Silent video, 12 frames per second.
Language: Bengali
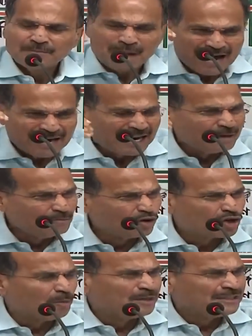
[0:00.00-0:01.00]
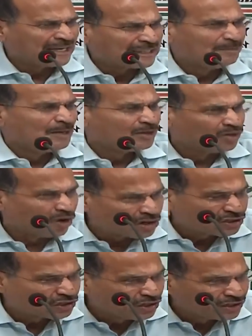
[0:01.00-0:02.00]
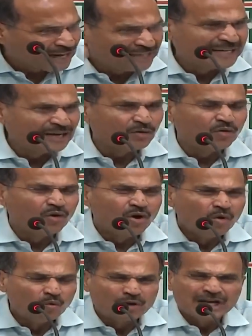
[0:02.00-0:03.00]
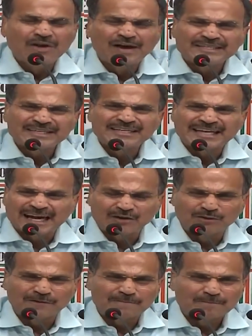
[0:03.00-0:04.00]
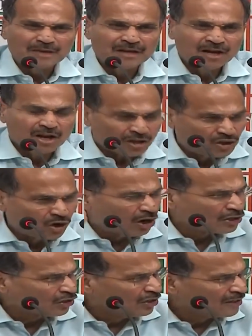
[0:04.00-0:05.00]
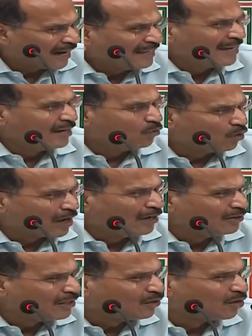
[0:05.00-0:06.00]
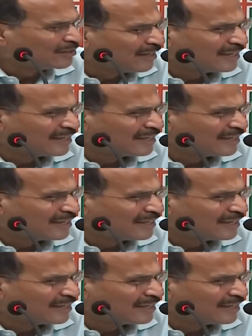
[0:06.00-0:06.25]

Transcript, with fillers: বাংলার মুখ্যমন্ত্রী আজকে আপনি ধর্ষণকারীদের উকিল হয়েছেন কেন ধর্ষণকারীদের ওকালতি করছেন